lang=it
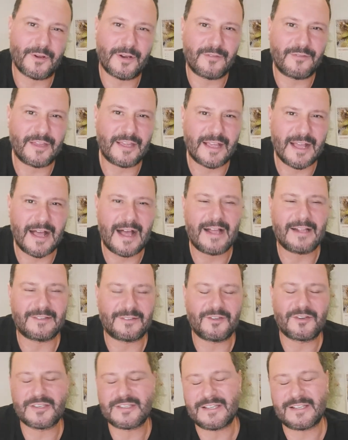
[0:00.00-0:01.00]

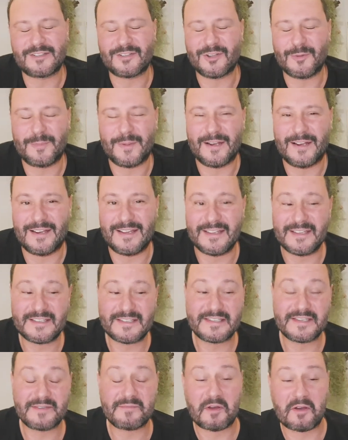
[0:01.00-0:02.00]
nevicato, è stato
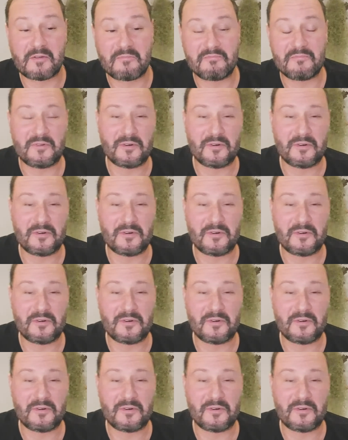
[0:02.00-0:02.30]
bellissimo.